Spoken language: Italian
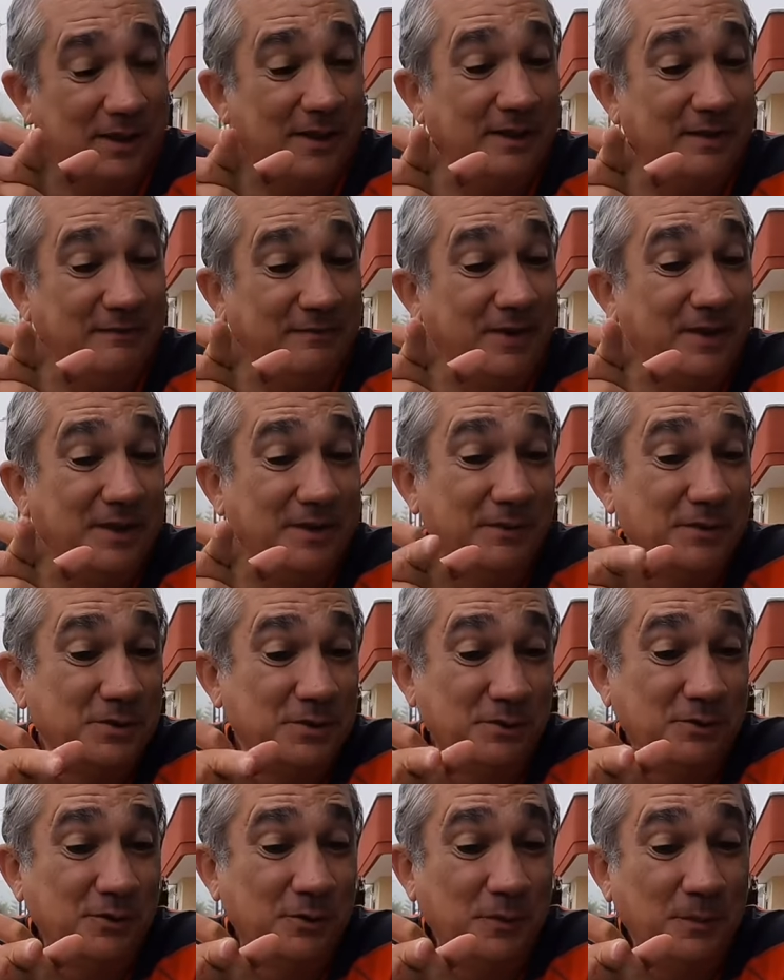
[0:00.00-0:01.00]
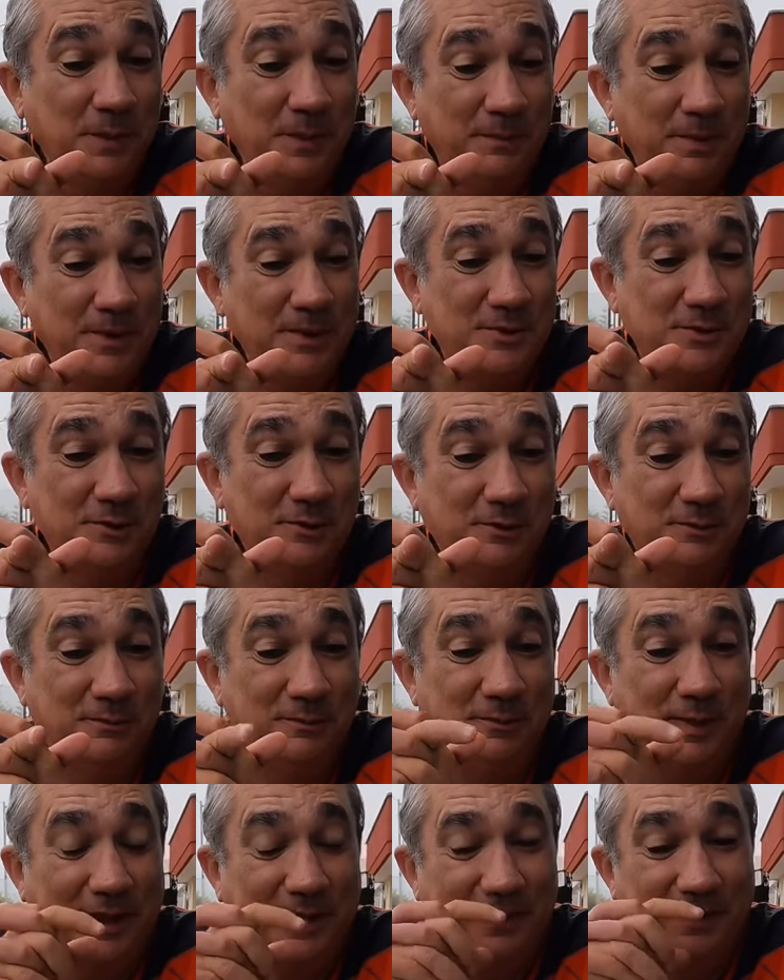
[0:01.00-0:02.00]
che a Vladivostok dormì presso
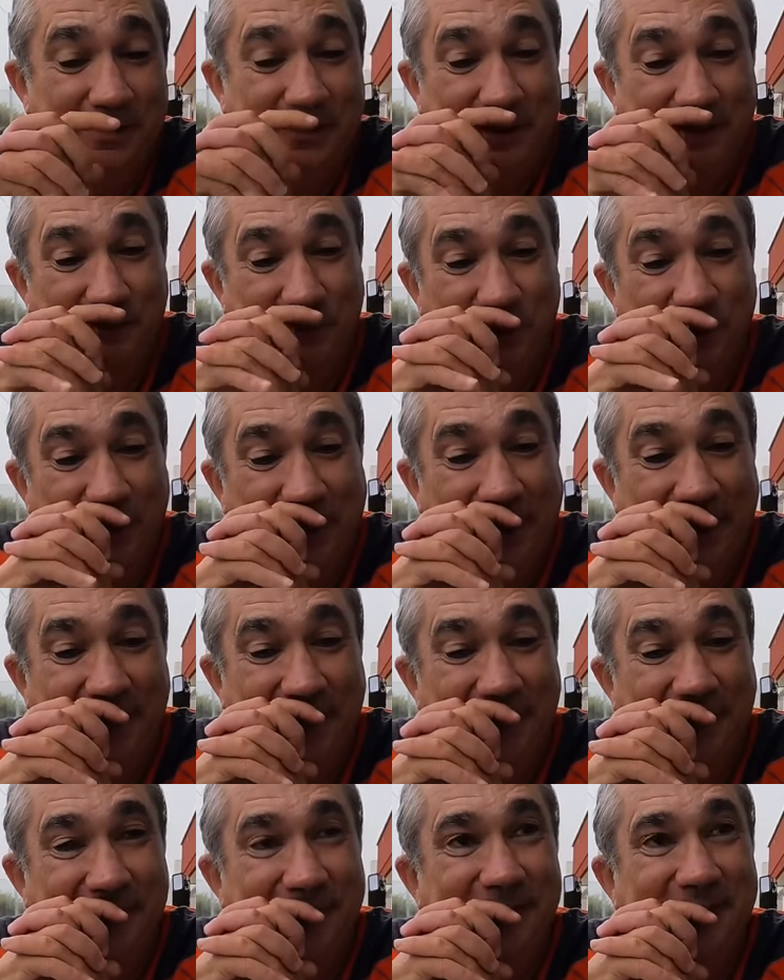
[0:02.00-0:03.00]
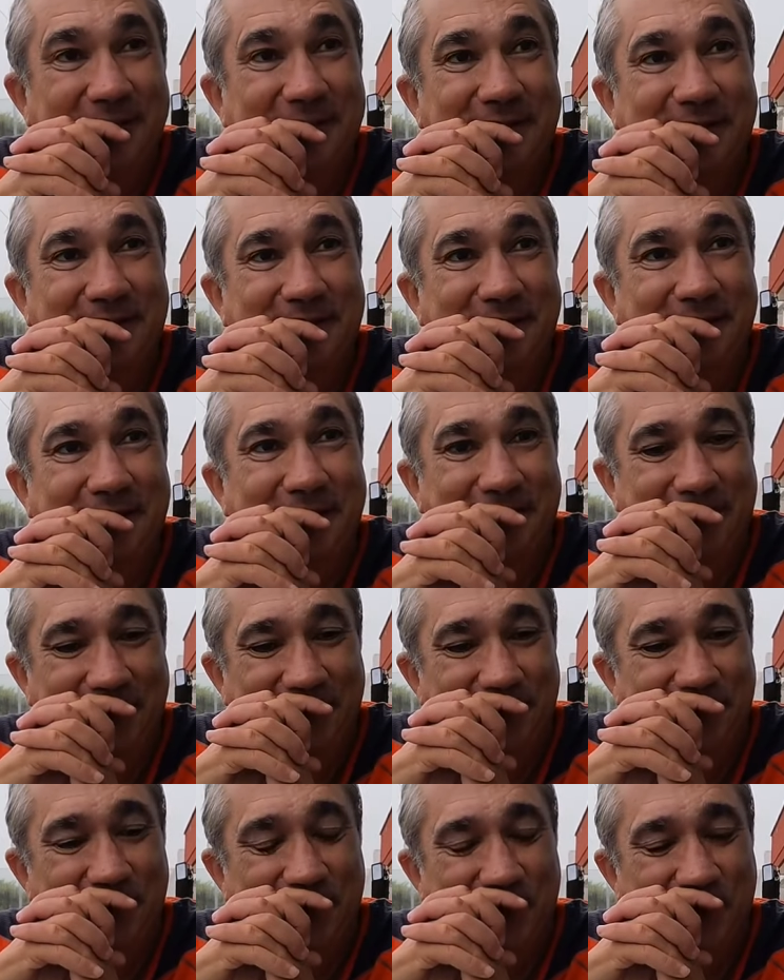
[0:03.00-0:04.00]
un biker club locale
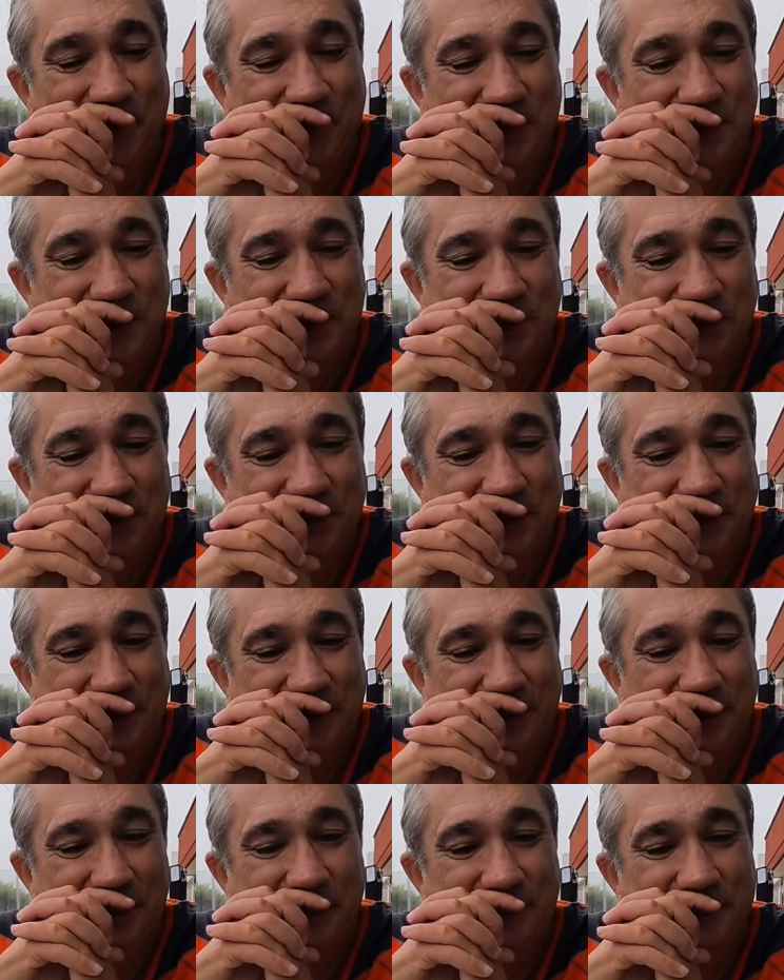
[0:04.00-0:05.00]
che mi accolsero. Ti ricordi